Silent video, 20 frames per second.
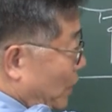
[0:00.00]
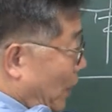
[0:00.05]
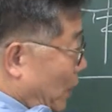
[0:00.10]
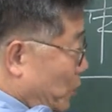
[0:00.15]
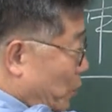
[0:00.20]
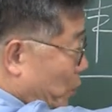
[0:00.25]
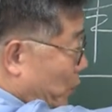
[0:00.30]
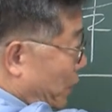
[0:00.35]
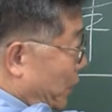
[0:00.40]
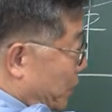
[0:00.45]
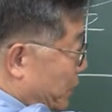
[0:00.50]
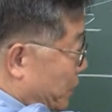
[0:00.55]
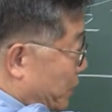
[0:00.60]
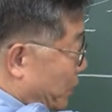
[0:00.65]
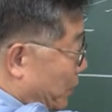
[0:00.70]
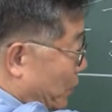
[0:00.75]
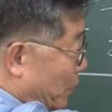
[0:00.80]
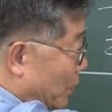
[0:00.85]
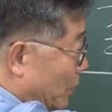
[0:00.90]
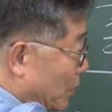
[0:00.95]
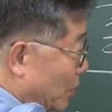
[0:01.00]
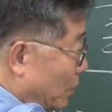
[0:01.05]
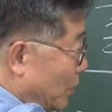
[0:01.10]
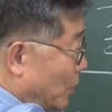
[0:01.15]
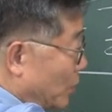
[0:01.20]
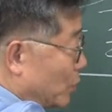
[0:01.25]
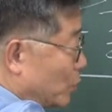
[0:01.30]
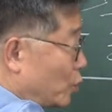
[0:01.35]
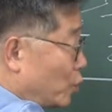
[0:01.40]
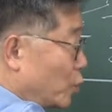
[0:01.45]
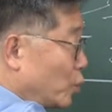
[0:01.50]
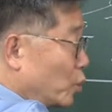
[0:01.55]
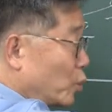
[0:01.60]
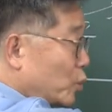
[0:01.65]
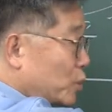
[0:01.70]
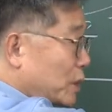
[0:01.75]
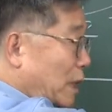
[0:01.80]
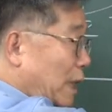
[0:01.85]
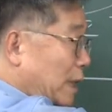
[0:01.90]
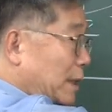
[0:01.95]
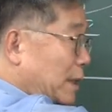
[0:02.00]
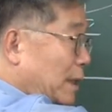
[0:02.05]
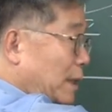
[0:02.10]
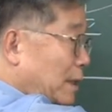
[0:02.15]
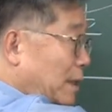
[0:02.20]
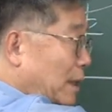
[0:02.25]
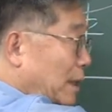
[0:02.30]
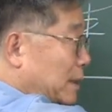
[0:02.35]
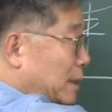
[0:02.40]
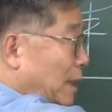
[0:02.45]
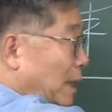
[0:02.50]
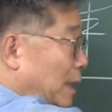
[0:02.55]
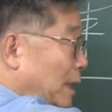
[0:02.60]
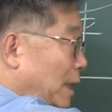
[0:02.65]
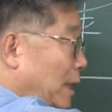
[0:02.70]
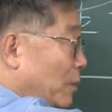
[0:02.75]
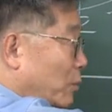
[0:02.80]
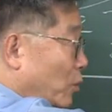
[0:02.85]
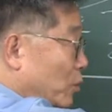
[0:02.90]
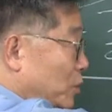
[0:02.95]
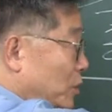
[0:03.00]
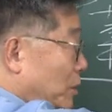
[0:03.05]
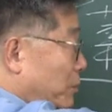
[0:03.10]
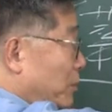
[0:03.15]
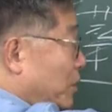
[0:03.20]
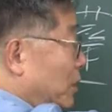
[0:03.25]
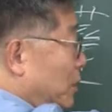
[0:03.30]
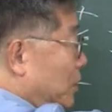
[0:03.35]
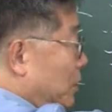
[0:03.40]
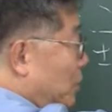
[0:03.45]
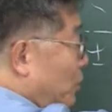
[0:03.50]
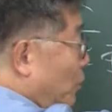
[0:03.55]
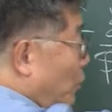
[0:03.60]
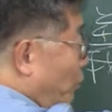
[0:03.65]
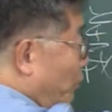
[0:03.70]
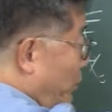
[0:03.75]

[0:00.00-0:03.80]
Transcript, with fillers: 계속되어서 중국 사대를 하다가 일본 식민지를 거치고